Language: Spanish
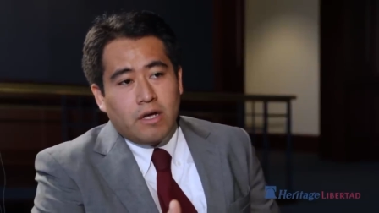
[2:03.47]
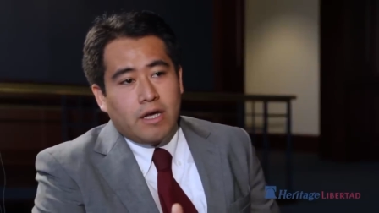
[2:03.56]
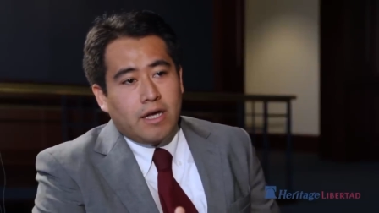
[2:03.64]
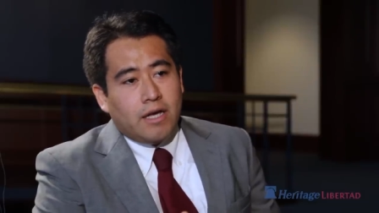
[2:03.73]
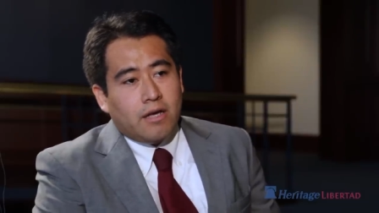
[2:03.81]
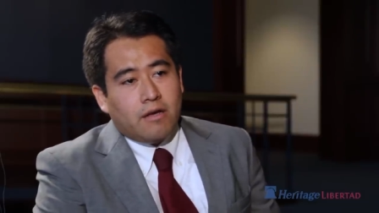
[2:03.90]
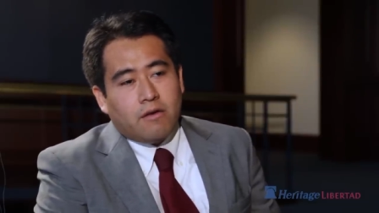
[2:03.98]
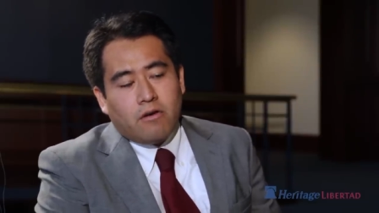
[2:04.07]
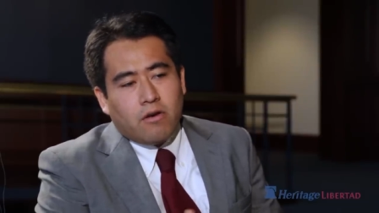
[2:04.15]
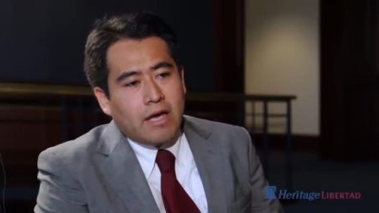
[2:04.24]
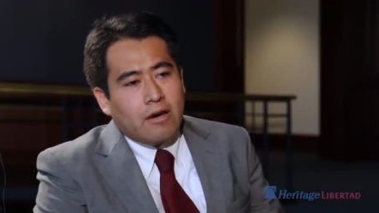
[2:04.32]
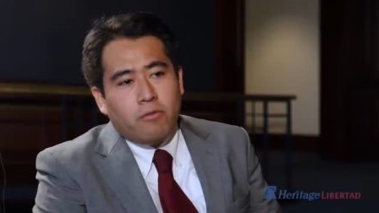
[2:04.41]
Eh,
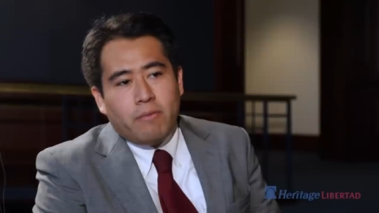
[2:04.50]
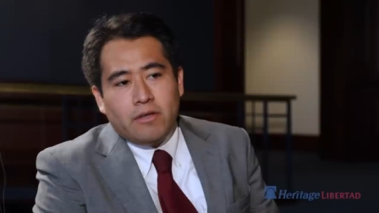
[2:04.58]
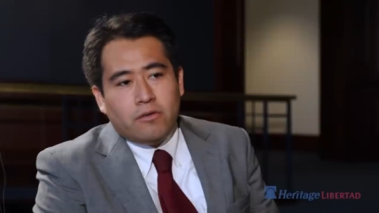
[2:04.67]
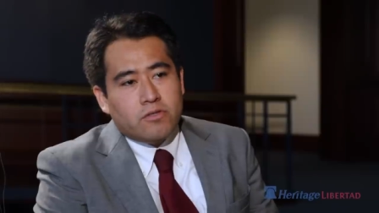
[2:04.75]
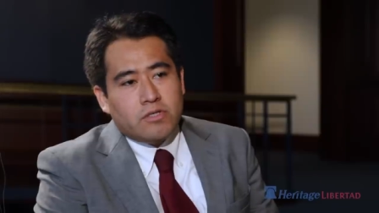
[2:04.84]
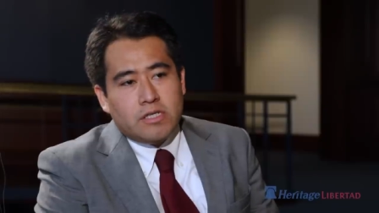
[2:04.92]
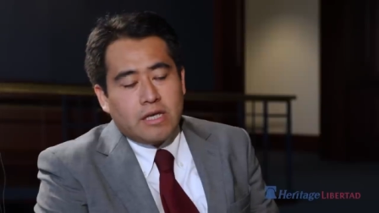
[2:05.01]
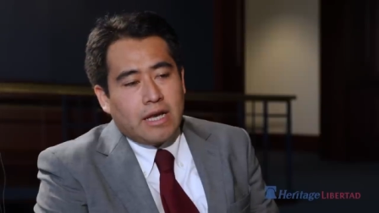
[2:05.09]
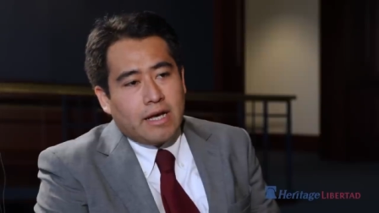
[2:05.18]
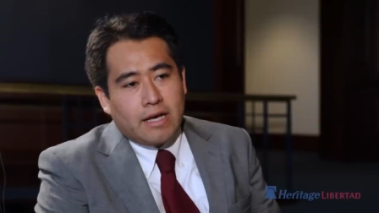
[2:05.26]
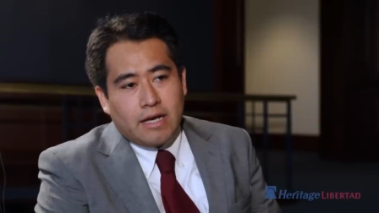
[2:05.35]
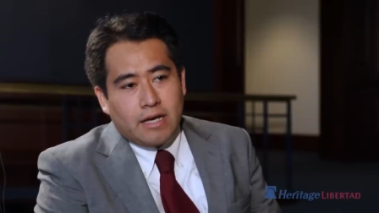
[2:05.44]
¿Qué argumentos dice a,
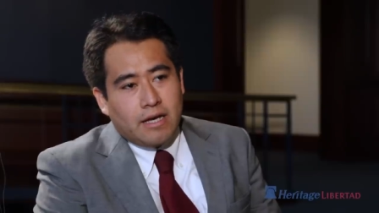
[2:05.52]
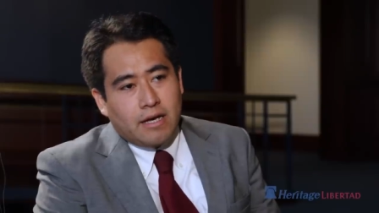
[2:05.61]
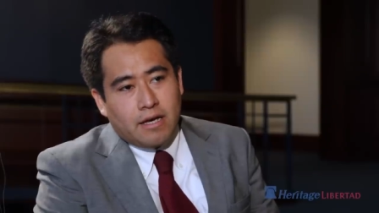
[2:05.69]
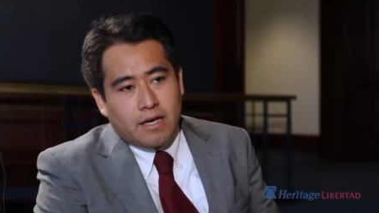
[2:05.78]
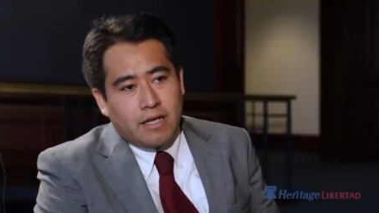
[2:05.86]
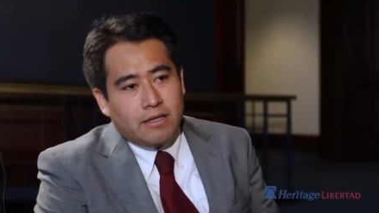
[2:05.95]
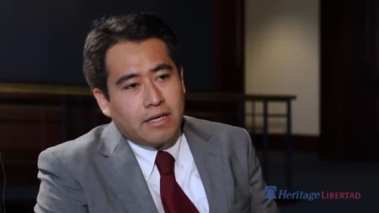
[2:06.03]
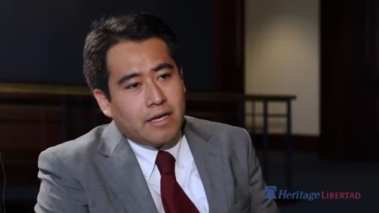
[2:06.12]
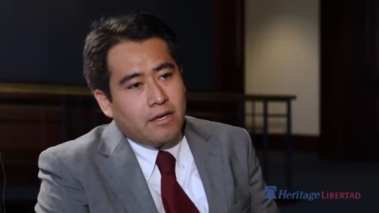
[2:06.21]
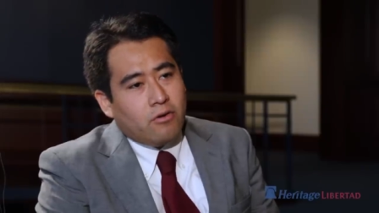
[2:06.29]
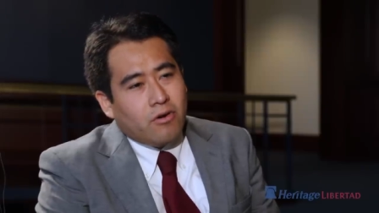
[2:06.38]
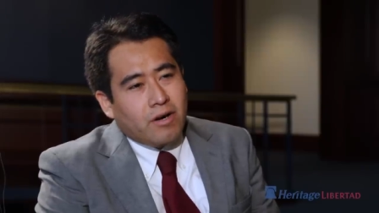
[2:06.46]
la, a gente
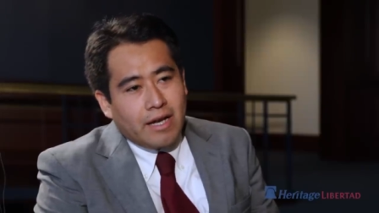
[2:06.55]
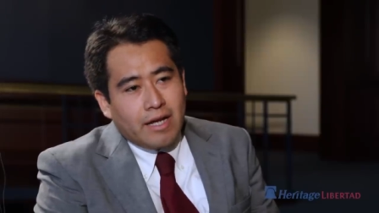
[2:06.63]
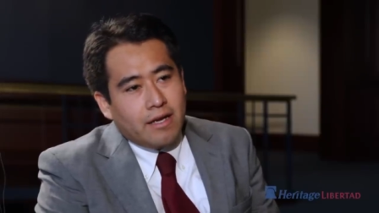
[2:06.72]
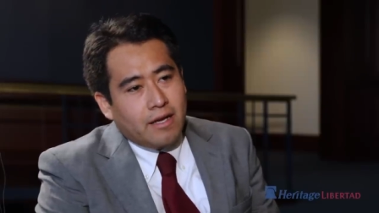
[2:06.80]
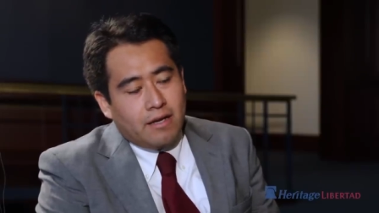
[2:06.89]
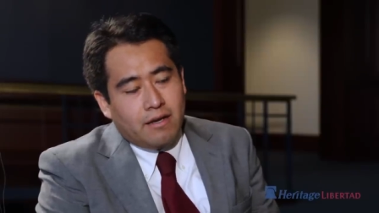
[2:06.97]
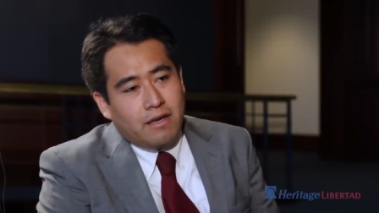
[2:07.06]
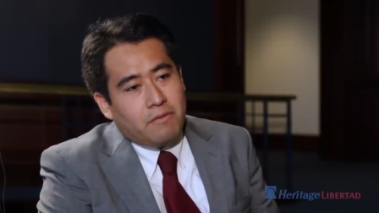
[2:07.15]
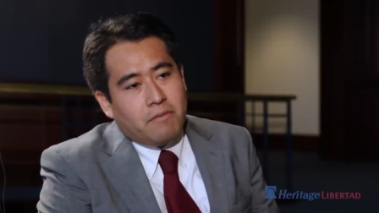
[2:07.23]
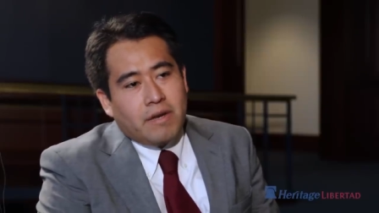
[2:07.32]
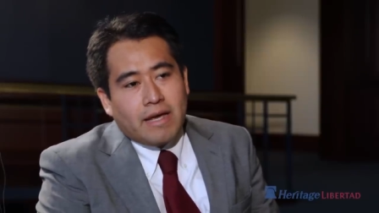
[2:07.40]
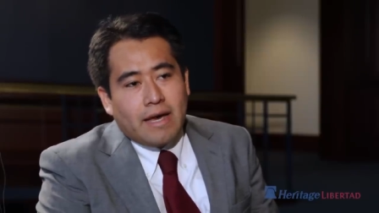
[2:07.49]
que no cree en el
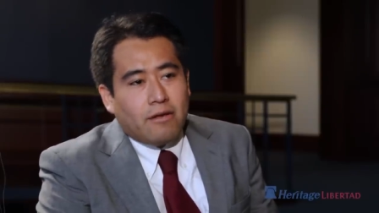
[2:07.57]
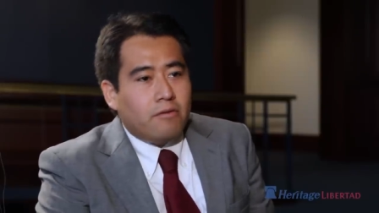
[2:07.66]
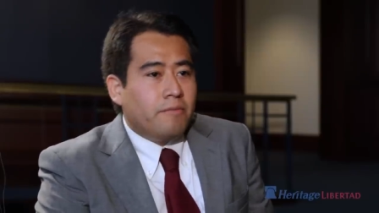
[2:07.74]
libre mercado?